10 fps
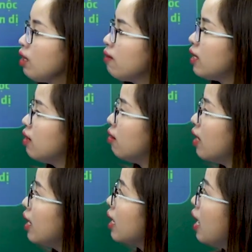Vậy thì ở
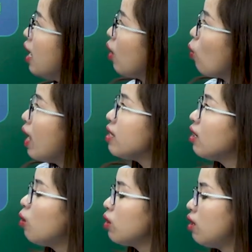đây qua những
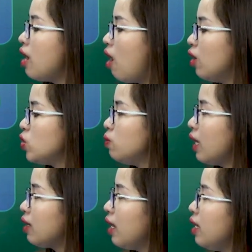câu thơ đó chúng
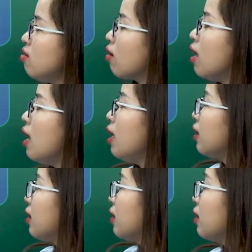ta thấy được
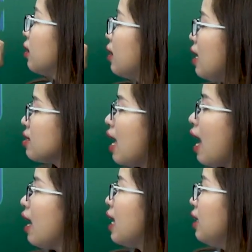tác
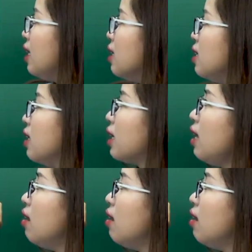giả đã thể hiện cái